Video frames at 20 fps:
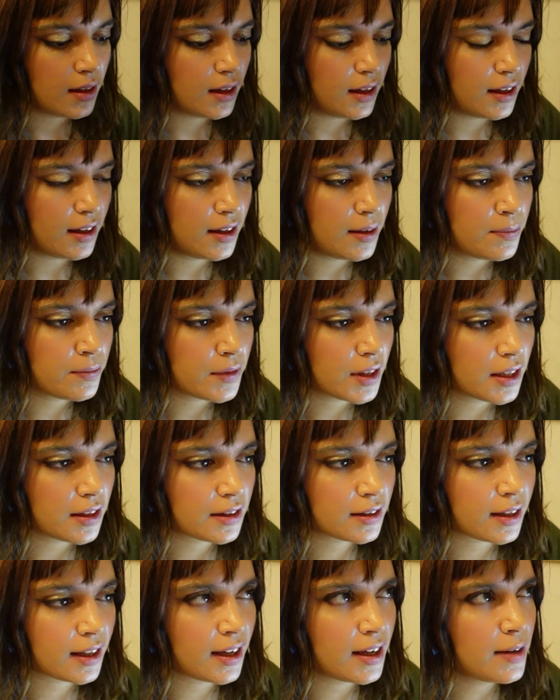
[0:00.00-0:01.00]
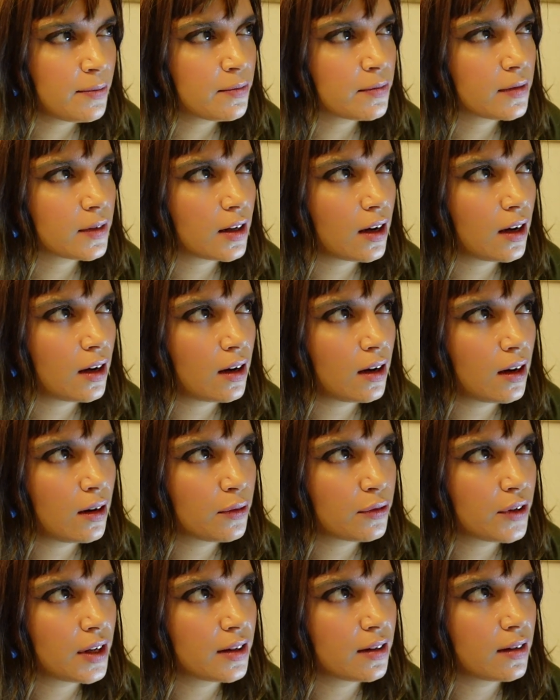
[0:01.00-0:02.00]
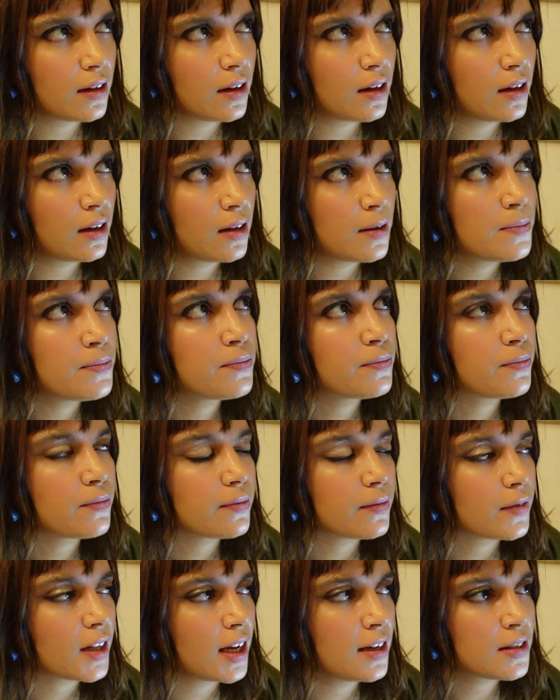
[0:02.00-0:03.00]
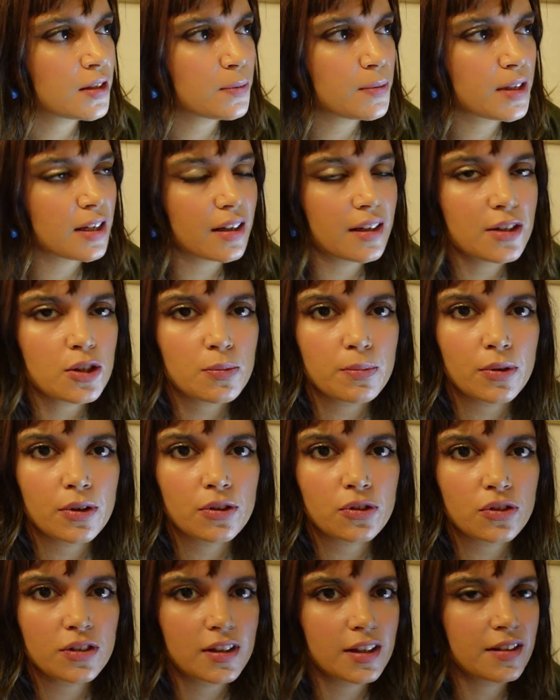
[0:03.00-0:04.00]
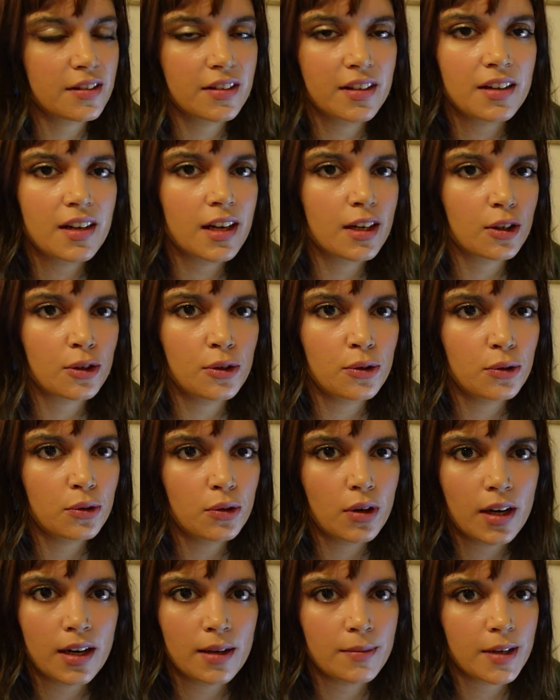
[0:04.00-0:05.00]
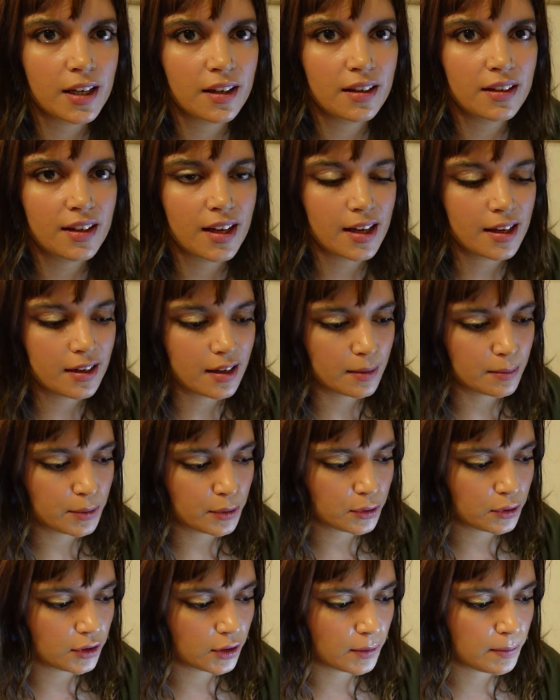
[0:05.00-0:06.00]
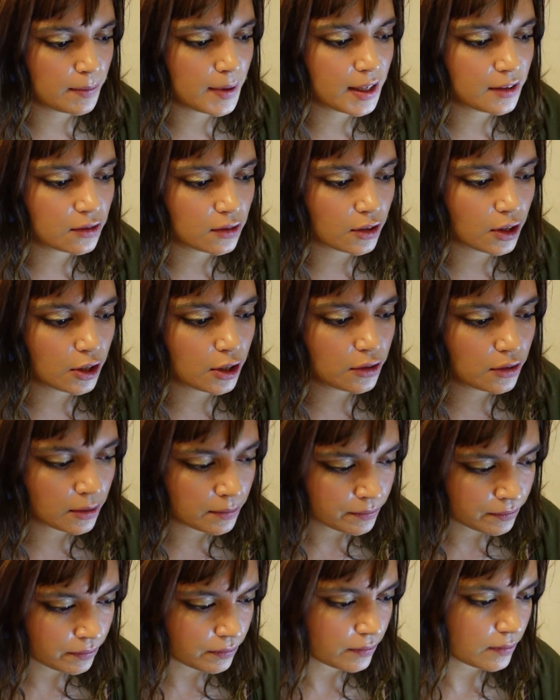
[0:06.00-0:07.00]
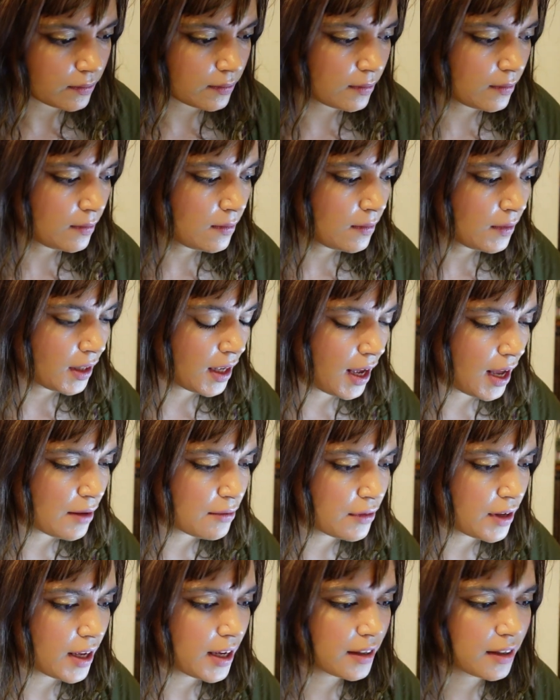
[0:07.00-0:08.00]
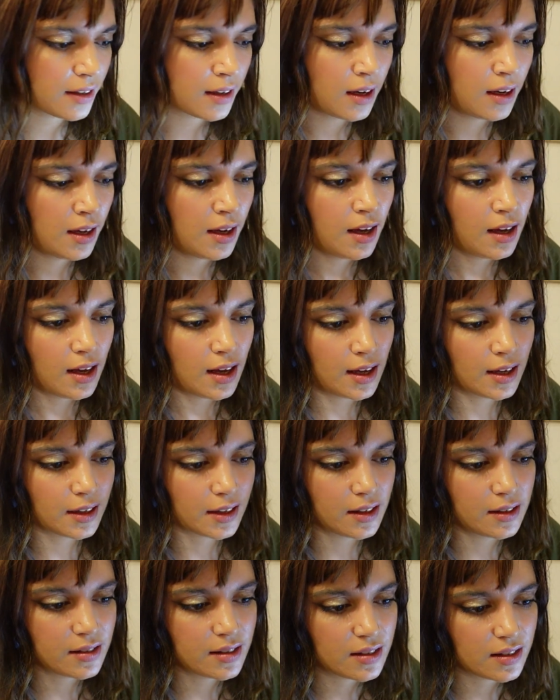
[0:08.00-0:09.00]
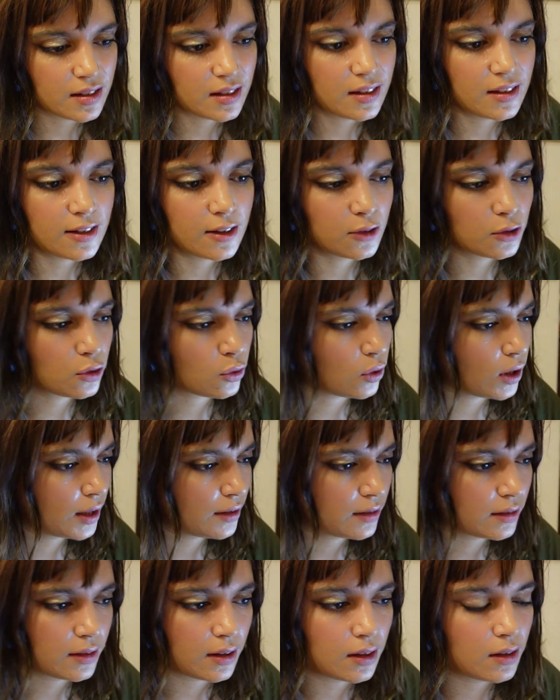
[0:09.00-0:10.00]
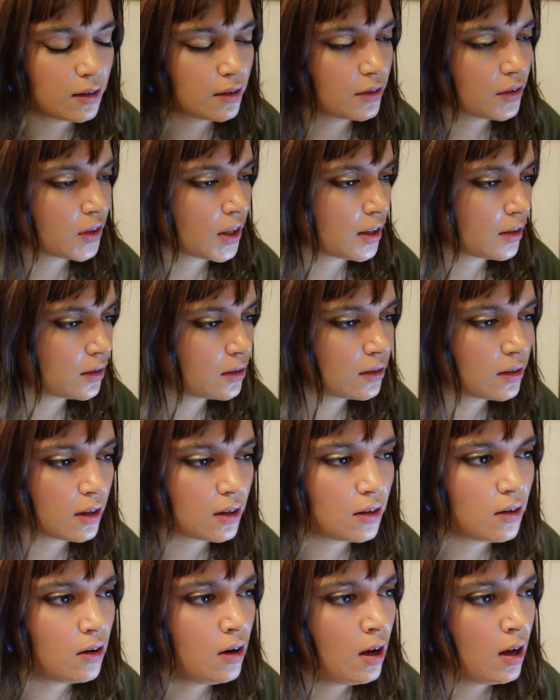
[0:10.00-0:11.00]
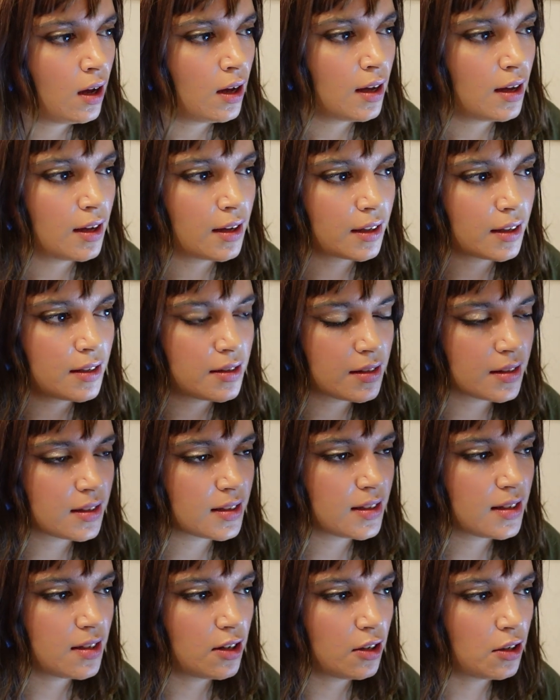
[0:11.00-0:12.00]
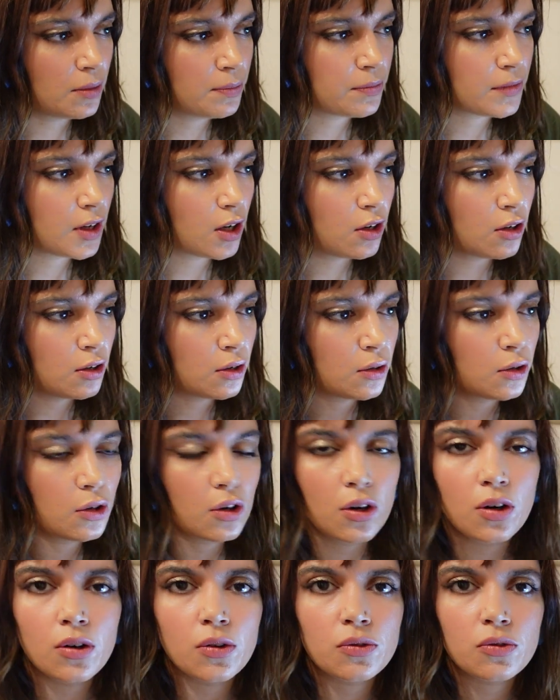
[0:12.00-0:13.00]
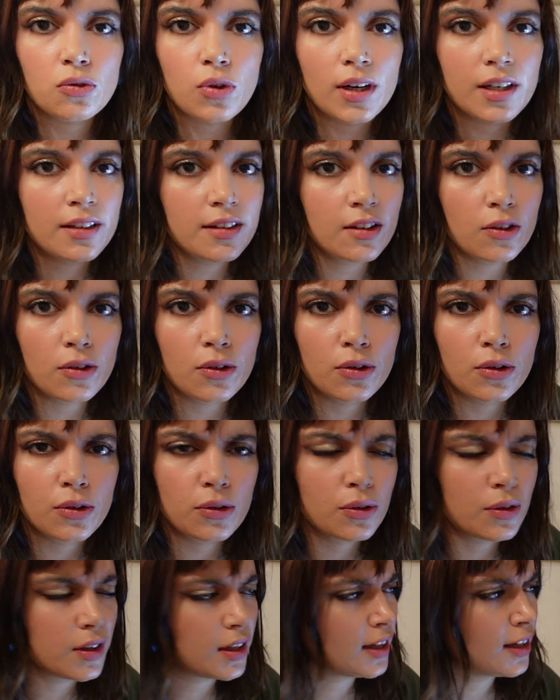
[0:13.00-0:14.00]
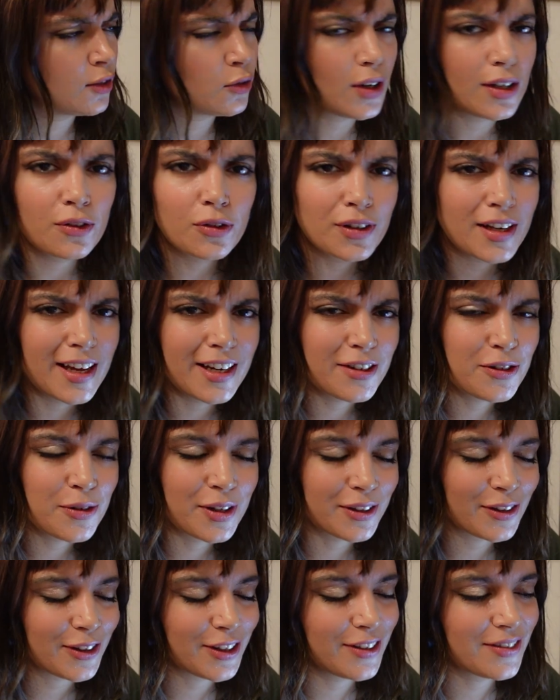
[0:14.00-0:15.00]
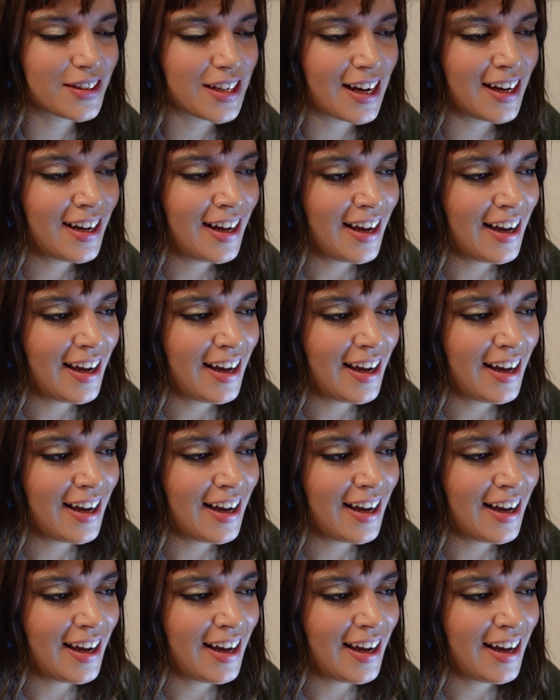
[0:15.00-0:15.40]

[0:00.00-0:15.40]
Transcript: et très en fait euh, inspirées je pense des scénarios à l'américaine, un peu de méthode avec un récit en trois temps, cinq temps, un récit en, toile de étoile de neige ou un truc comme ça.